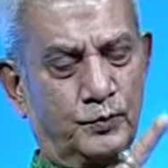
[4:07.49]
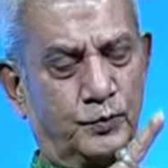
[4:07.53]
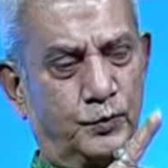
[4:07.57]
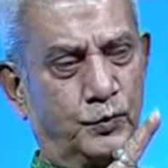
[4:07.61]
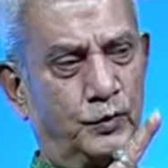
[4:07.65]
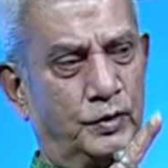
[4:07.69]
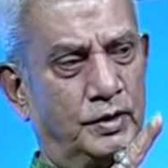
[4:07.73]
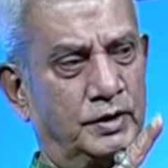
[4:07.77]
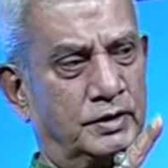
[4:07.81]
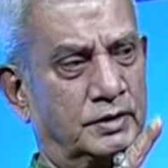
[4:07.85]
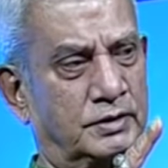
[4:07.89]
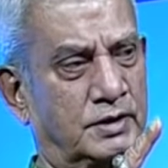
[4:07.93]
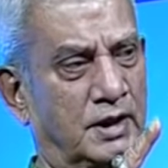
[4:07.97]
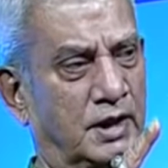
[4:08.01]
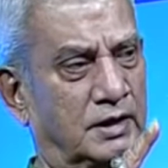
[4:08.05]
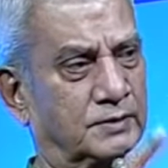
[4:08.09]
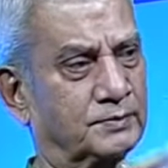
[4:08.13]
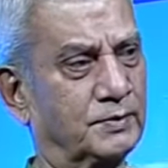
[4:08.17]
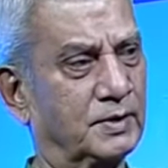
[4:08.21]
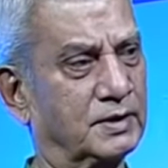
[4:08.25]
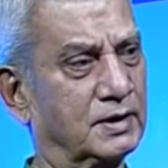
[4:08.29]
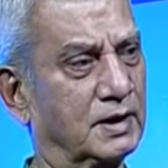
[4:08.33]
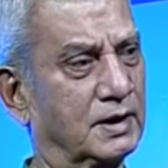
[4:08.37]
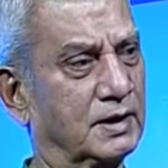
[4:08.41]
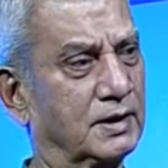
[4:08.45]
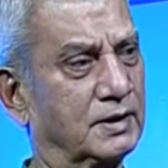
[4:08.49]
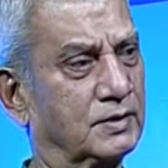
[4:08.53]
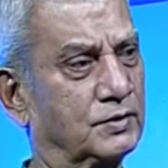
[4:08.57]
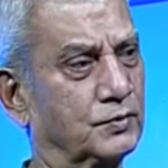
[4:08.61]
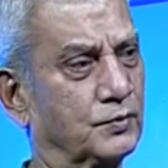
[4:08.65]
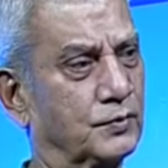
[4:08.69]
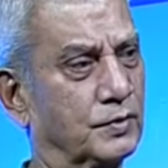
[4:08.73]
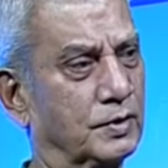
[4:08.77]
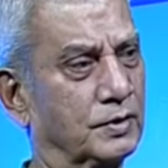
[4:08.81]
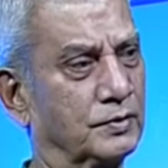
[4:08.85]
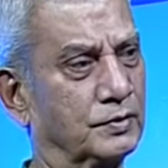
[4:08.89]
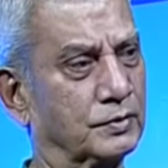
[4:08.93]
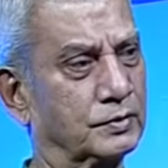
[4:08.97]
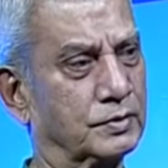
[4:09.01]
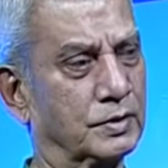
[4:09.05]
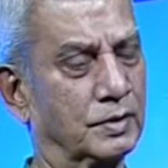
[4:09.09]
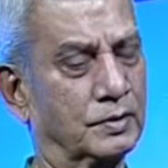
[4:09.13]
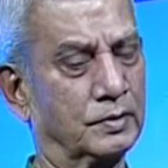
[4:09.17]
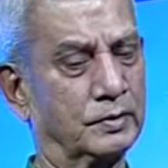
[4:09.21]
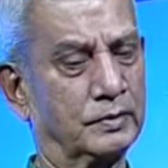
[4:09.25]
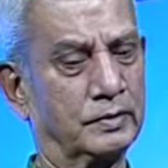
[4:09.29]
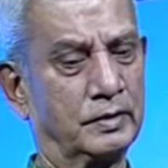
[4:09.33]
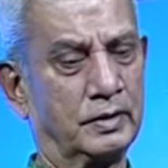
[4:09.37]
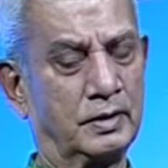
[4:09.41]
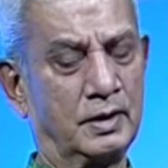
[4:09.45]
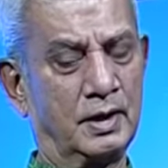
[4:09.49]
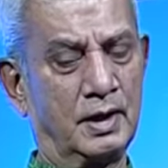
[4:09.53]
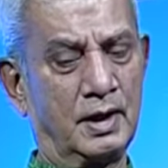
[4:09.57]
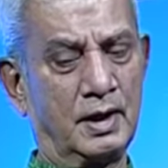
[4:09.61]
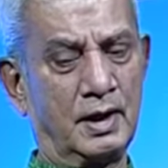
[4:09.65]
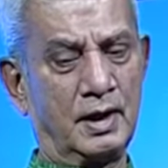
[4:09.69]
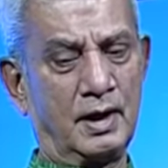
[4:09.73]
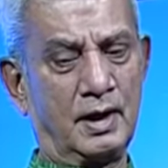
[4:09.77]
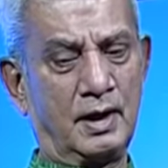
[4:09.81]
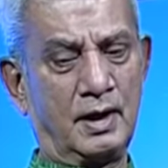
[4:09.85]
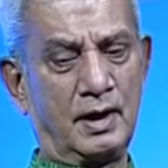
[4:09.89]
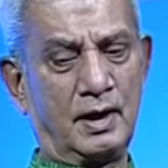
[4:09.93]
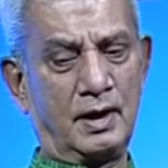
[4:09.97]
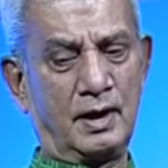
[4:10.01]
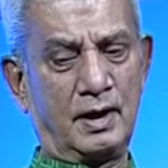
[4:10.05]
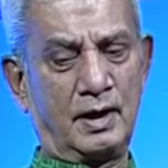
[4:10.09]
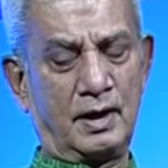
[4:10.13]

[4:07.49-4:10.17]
পুলিশ হাসপাতালে শুটিং হচ্ছিল আচ্ছা।